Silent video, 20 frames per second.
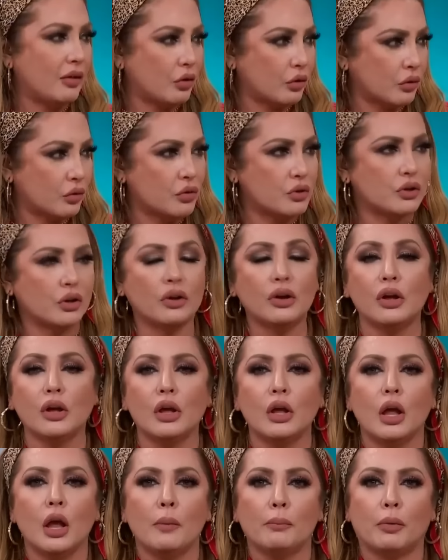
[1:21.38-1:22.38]
de orgullo,
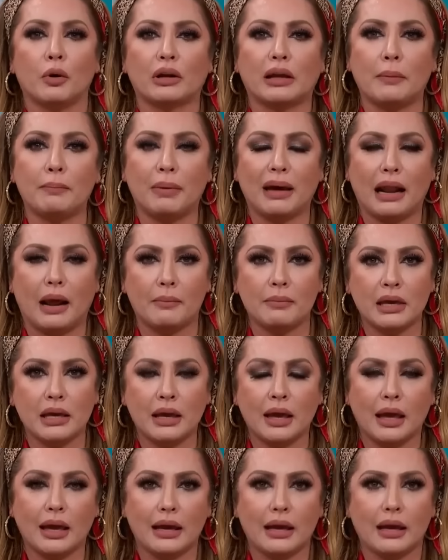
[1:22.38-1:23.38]
porque para
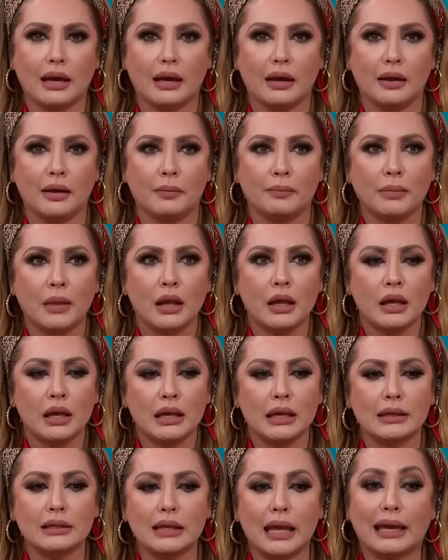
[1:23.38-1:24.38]
mí eh,
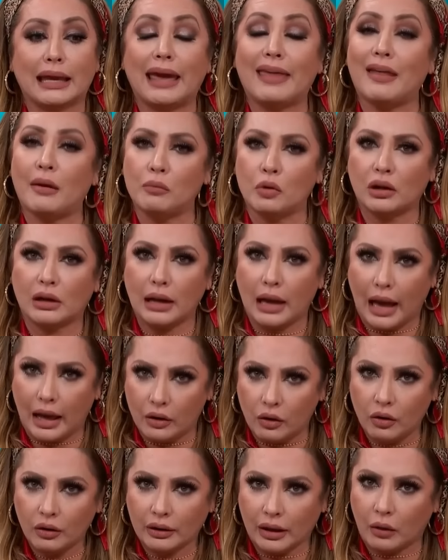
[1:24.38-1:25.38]
eh, queda muy
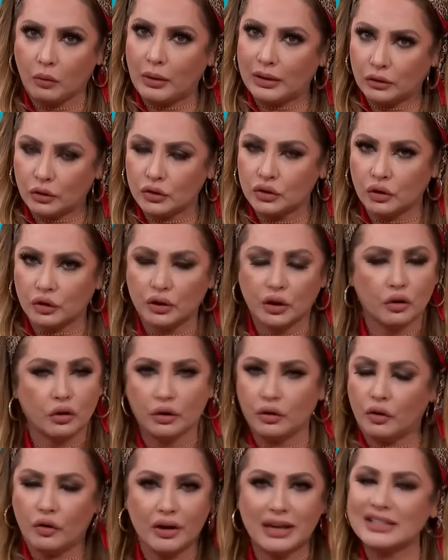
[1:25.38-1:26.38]
claro que cuando yo
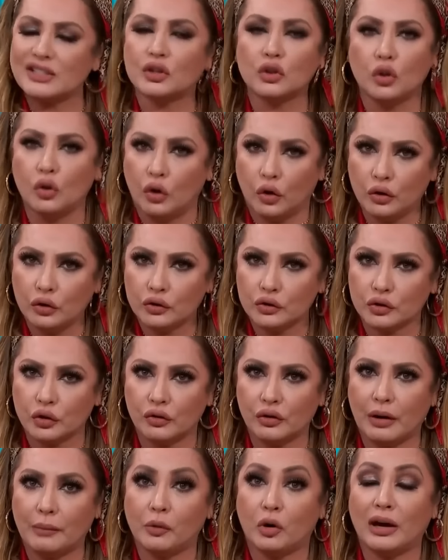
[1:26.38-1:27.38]
digo no es no,
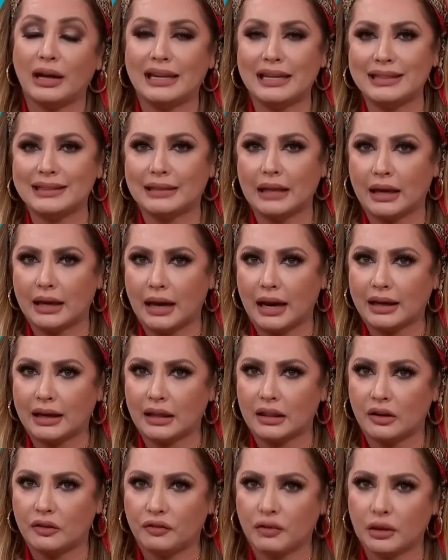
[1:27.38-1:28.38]
soy una mujer íntegra
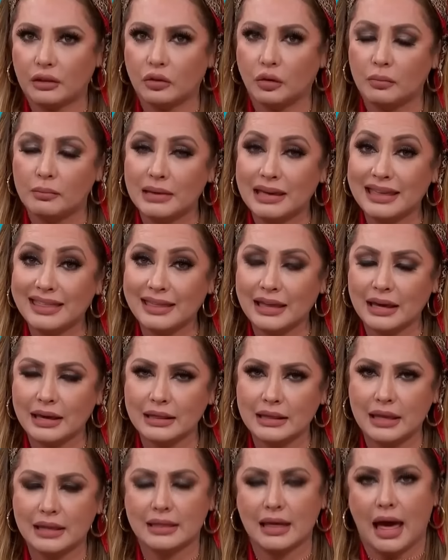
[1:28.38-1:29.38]
que defiendo mi
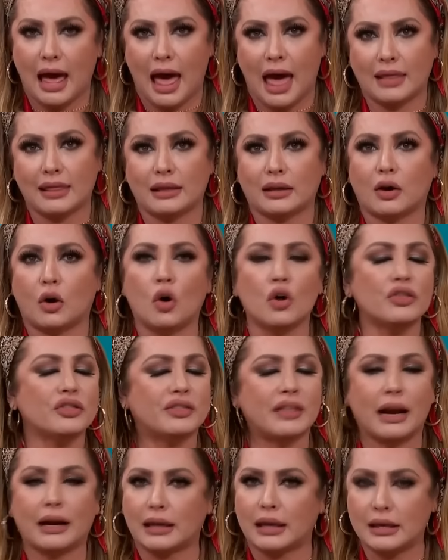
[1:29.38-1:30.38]
dignidad
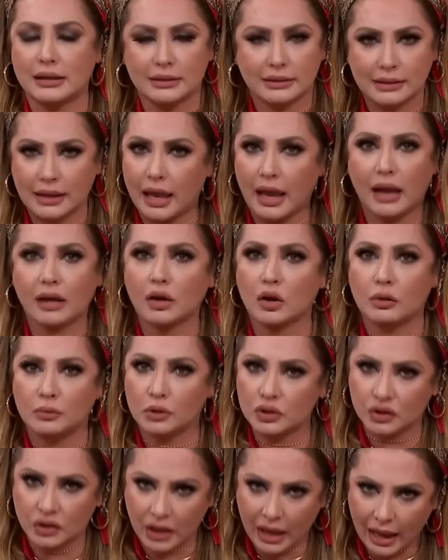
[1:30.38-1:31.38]
contra quien sea y
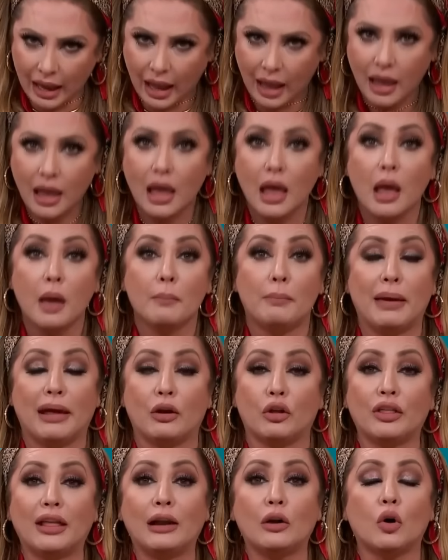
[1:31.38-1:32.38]
como sea,
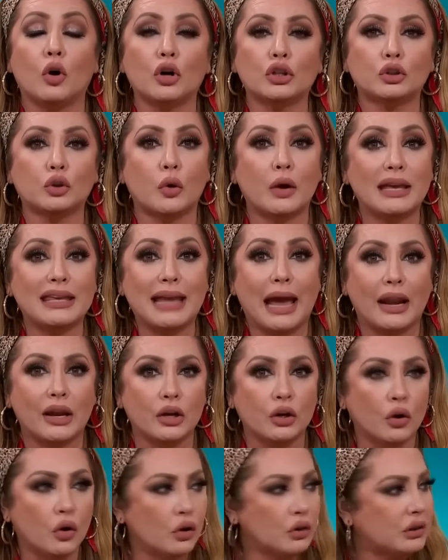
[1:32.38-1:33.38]
pero de lo otro ella
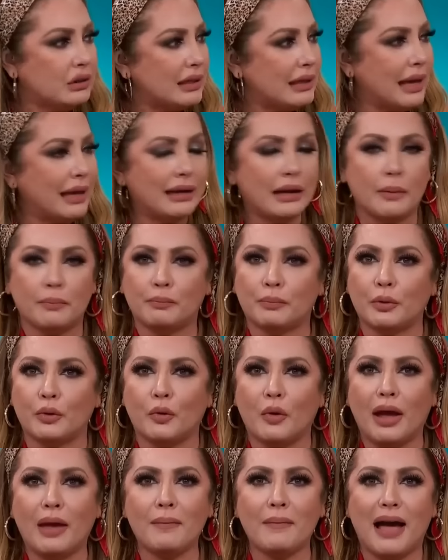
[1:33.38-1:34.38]
no tiene
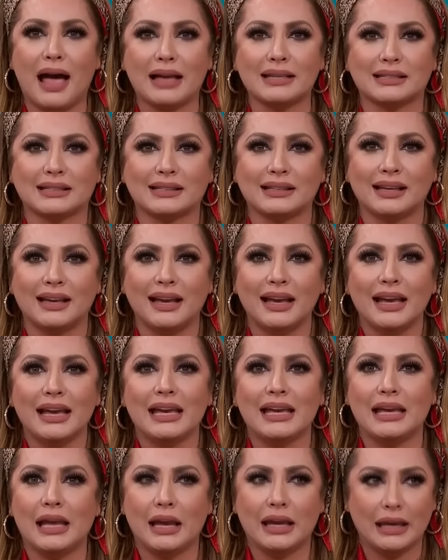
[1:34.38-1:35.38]
pruebas
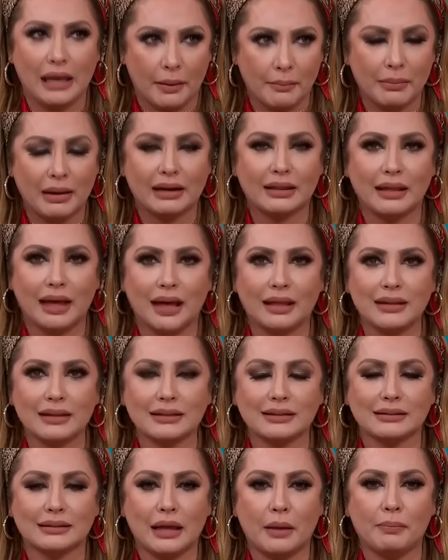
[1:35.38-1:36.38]
y, en verdad,
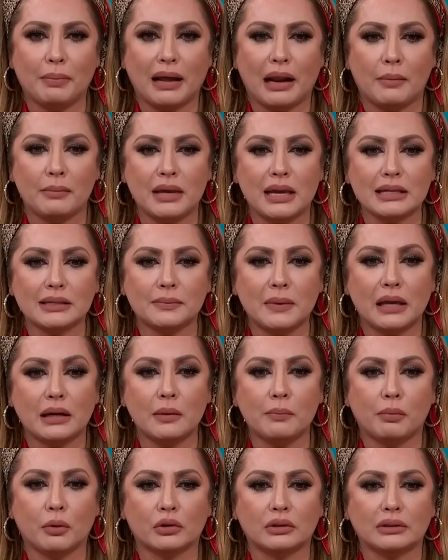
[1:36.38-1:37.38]
este, para mí es
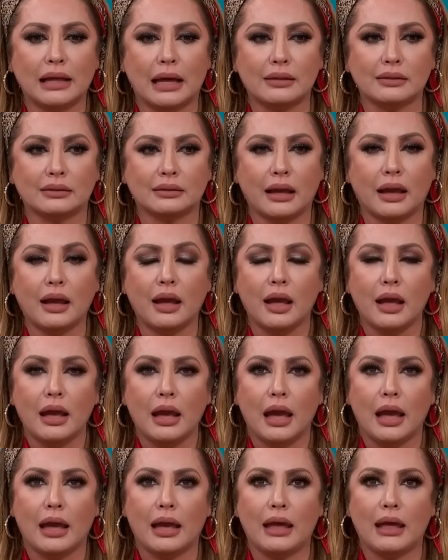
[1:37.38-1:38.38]
bien importante
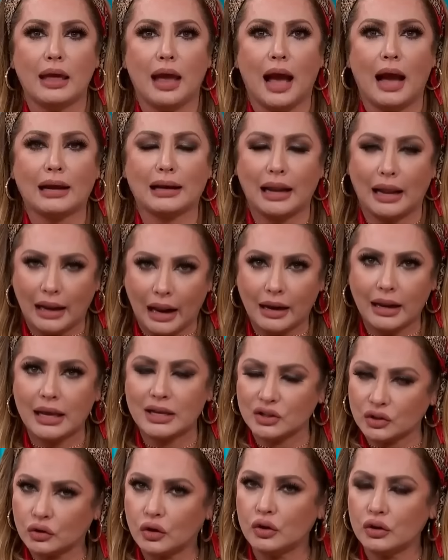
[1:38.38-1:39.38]
eh, aclarar
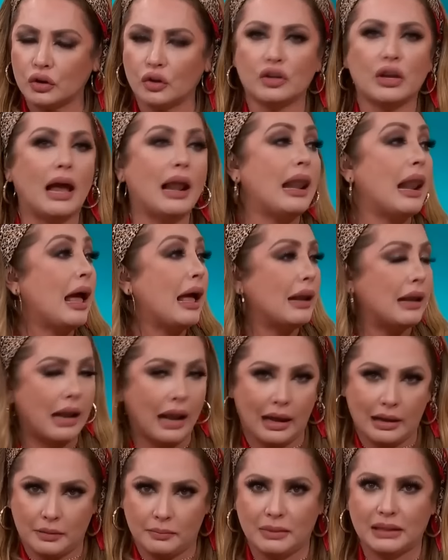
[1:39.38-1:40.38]
esto. Yo ya
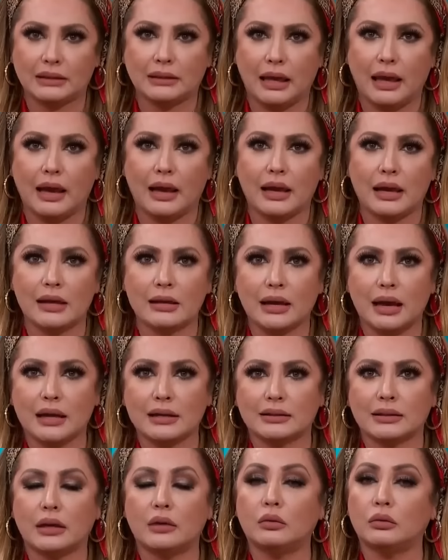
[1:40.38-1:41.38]
la, invité a ella a
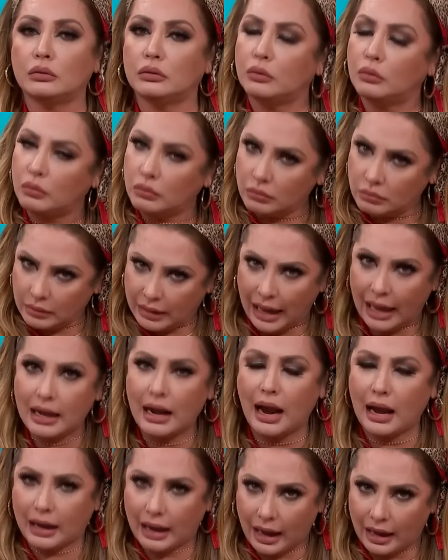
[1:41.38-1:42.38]
hacer un,
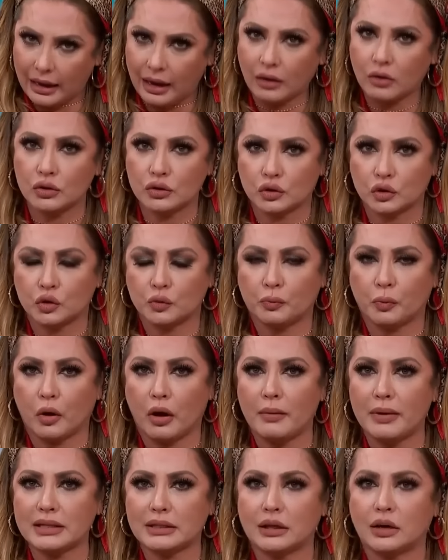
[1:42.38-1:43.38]
cara a cara con sus
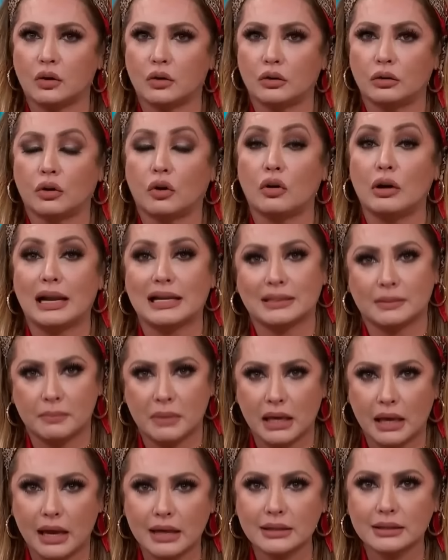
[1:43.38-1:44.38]
pruebas y con, las
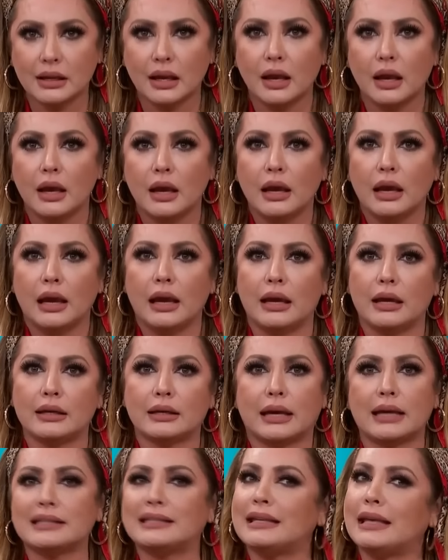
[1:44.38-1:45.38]
mías,
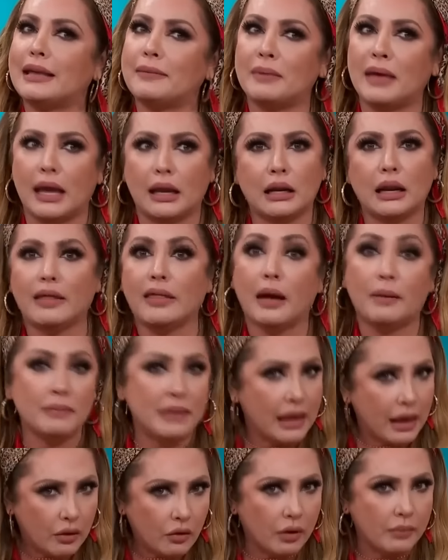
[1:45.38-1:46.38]
eh, que si bien le da
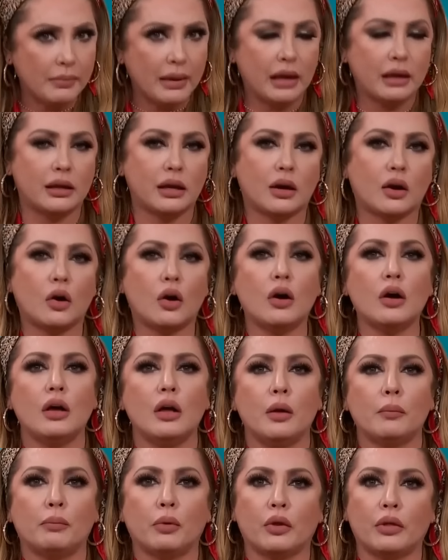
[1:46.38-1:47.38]
miedo en México,
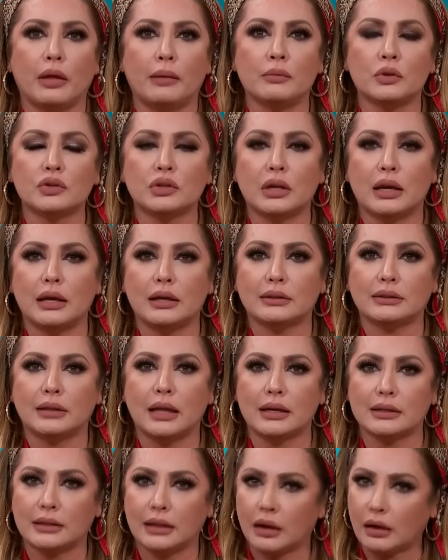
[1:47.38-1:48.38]
podemos
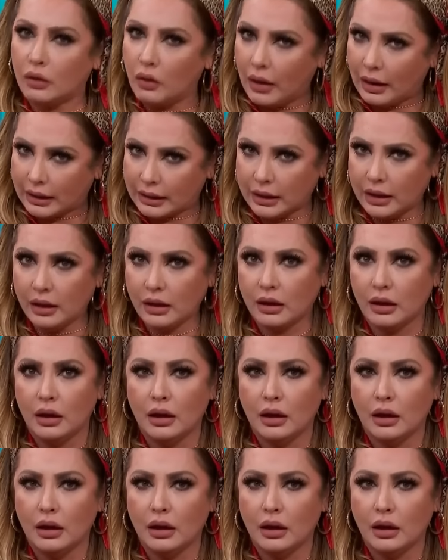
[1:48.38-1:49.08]
este, hacerlo aquí.